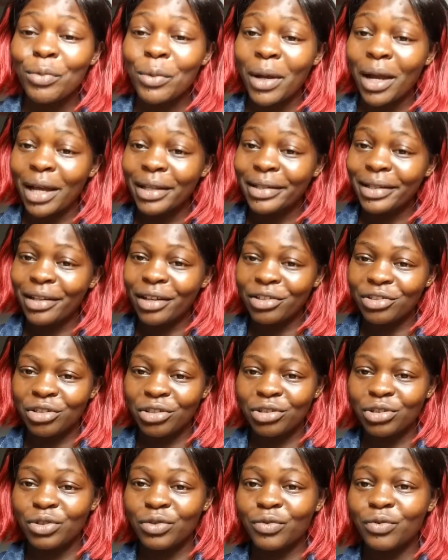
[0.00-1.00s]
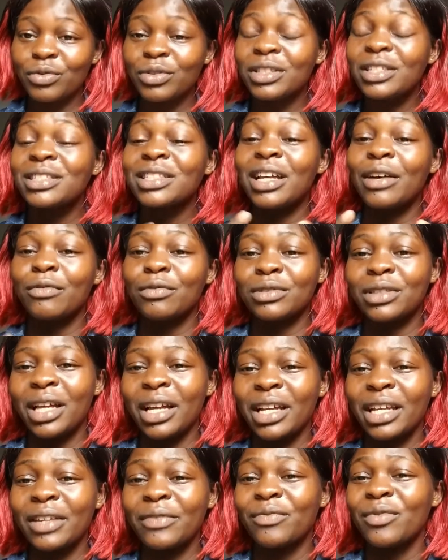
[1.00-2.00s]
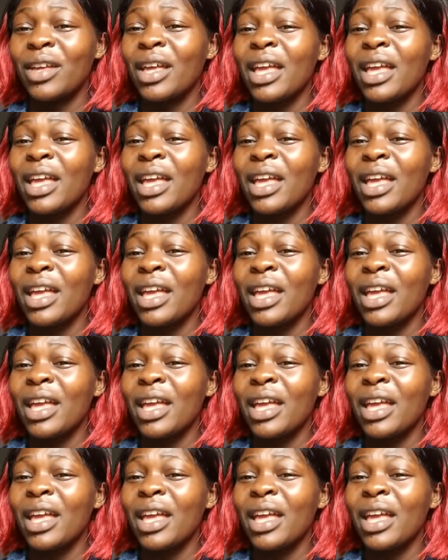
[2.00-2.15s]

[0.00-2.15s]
garde l'argent sur vous si ça vous arrive.